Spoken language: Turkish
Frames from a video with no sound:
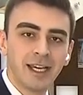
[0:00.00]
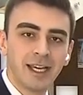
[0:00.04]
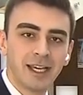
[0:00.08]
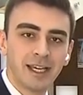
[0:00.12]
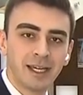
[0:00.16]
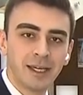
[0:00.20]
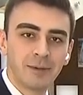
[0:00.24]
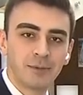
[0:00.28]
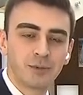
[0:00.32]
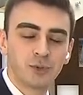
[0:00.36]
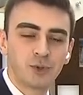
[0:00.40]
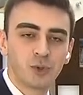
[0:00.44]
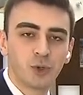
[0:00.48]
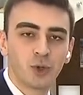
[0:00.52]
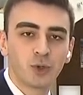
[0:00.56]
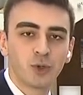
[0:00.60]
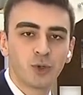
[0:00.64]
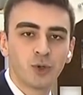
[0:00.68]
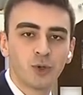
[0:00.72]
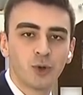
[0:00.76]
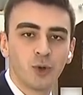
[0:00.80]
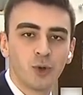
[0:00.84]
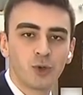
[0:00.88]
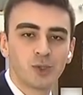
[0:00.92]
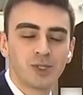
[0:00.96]
Ee,
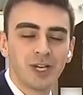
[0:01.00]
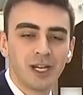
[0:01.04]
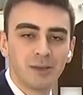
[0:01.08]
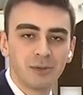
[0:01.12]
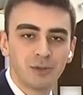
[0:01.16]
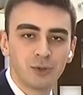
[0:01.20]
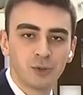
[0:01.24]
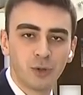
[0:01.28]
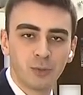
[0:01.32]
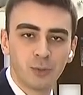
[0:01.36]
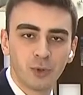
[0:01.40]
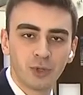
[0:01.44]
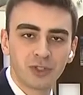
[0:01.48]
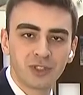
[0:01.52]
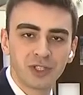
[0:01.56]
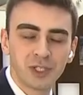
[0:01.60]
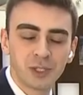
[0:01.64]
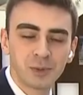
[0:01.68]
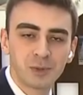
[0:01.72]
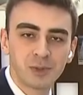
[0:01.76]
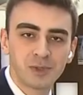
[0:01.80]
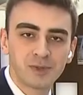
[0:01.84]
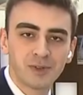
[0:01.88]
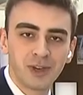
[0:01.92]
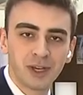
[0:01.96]
çok özel bir
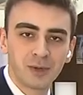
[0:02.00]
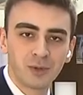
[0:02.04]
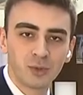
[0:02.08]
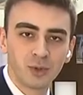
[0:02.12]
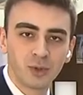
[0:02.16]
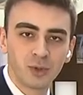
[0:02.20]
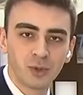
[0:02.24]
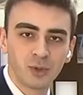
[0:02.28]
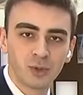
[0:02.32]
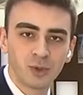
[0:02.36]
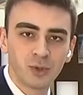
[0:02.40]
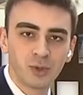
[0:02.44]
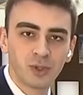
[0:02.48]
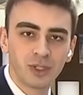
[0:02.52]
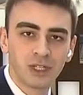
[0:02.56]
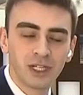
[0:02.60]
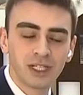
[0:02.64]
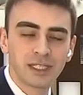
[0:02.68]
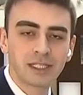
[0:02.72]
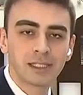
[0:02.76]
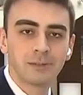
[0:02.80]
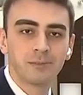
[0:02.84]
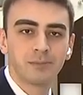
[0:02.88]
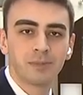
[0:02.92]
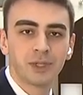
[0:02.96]
röportajımız var bugün.
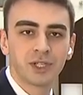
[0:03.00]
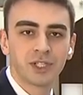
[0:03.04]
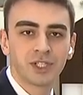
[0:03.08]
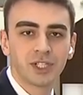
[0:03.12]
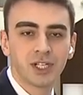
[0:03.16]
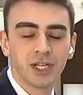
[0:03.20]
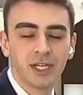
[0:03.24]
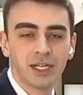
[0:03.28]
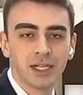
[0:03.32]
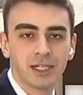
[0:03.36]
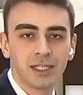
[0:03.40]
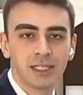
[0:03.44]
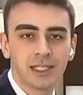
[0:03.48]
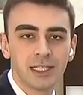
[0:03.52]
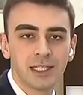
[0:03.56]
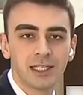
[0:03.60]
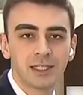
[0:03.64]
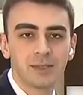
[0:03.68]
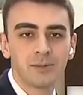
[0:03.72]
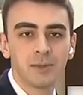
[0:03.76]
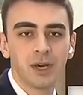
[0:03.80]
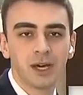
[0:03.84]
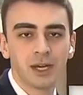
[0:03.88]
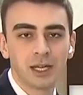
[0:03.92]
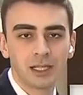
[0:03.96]
Kasımpaşa
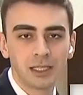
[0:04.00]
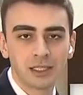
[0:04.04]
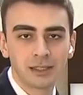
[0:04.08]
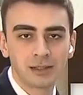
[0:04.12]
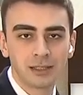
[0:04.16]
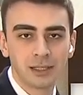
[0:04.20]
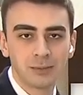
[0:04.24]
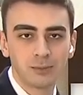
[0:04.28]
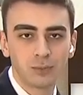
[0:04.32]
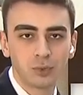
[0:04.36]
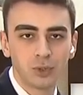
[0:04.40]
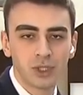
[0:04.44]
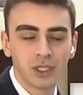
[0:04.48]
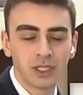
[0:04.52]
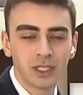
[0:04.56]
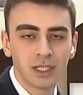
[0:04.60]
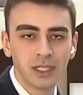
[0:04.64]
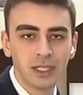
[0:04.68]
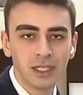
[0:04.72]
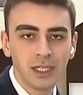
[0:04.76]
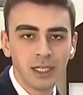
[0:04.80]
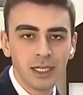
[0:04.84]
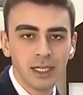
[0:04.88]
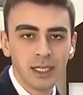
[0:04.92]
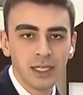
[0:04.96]
20 Aralık'tan bu
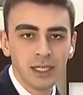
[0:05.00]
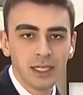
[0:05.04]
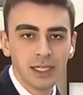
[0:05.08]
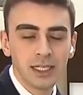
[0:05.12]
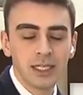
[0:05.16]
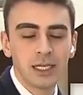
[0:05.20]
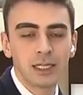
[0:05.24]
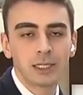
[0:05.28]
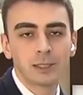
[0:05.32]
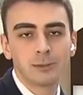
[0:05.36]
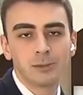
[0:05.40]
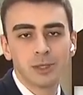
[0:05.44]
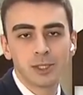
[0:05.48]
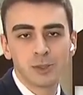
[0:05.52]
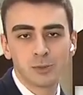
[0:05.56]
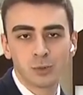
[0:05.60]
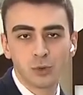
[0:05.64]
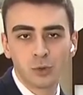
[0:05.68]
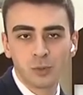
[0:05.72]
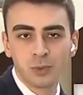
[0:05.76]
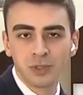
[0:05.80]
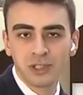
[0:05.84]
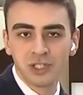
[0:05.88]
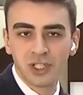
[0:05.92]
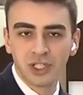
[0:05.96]
yana
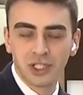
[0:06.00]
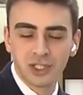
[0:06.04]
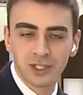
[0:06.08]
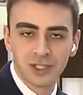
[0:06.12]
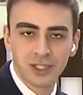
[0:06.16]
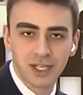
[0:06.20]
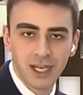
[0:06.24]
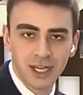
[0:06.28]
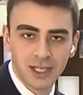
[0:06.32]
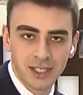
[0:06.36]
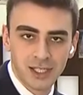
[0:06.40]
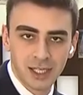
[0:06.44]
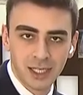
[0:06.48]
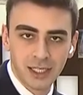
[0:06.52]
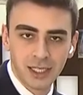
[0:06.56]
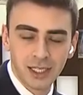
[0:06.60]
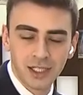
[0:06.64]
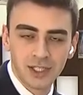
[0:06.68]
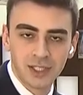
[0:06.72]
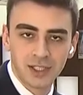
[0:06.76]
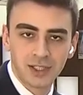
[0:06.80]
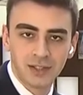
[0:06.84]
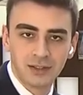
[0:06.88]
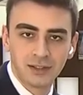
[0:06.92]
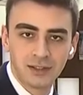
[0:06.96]
inanılmaz büyük bir çıkış
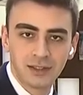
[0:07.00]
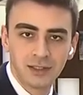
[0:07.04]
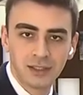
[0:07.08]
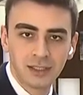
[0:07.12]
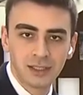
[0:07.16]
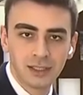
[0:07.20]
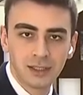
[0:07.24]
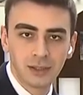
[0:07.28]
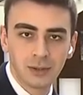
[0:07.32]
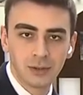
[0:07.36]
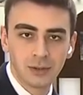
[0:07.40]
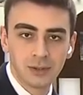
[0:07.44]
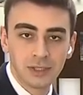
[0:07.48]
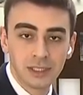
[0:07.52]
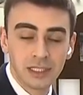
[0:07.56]
gerçekleştirdi.